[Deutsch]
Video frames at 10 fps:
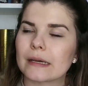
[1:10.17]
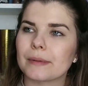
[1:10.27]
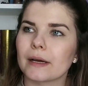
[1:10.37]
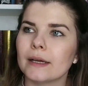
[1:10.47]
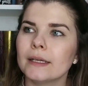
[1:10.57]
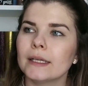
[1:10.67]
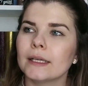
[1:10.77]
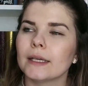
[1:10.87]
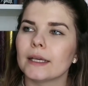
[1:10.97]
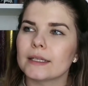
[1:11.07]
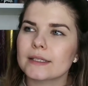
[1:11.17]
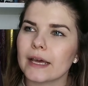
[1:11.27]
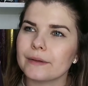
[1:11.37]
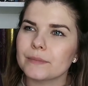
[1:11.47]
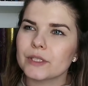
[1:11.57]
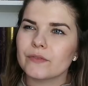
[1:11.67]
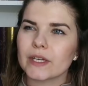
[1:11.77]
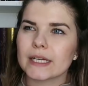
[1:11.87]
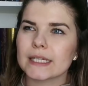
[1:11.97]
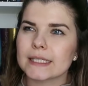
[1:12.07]
Aber es hat mich
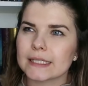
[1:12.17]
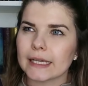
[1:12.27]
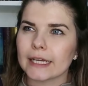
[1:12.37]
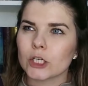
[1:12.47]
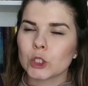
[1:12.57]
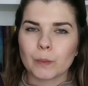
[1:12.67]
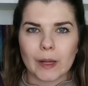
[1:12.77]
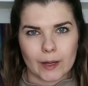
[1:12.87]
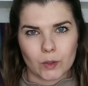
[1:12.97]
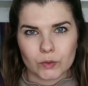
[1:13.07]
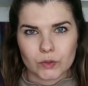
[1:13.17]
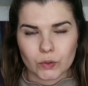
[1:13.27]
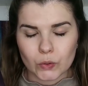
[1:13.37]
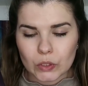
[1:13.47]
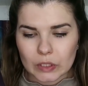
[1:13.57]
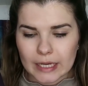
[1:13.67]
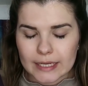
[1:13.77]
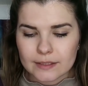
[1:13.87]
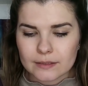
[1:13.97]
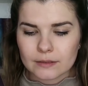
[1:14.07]
wirklich sehr sprachlos
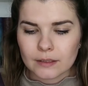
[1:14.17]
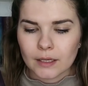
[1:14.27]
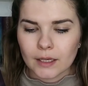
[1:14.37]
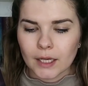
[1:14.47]
zurückgelassen